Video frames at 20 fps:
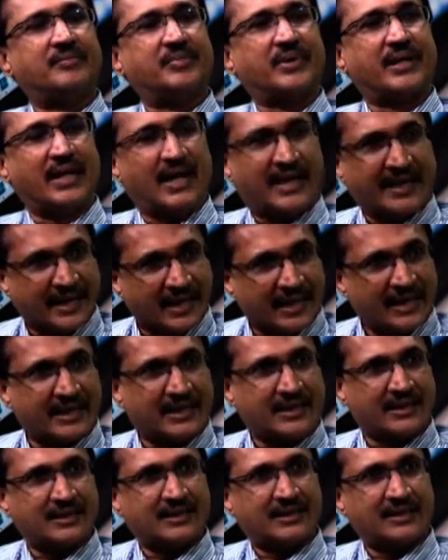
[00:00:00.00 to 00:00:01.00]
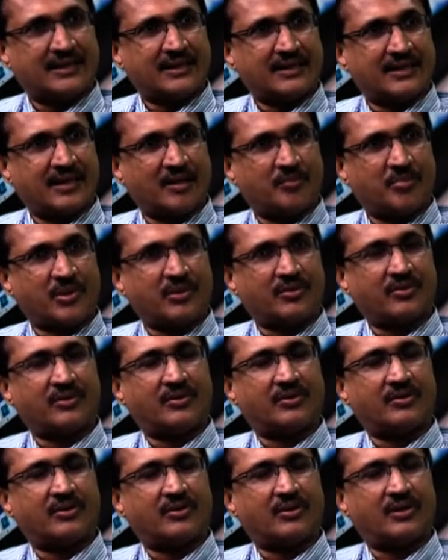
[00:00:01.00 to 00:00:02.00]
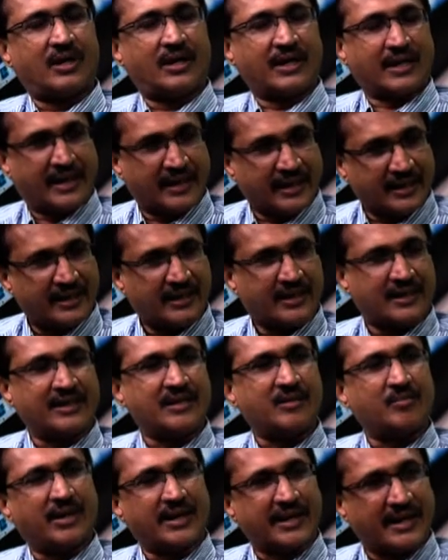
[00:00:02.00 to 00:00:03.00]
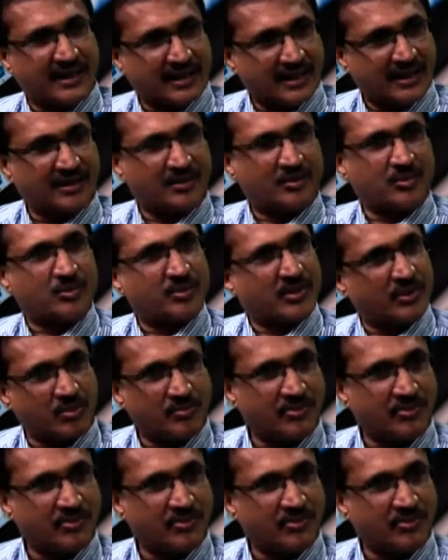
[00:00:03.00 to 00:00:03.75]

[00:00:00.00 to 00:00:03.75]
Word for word: பிறகு அயர்லாண்ட் அப்புறம் ஹங்கேரி இந்த மாதிரி இடங்களில் கொண்டு போய்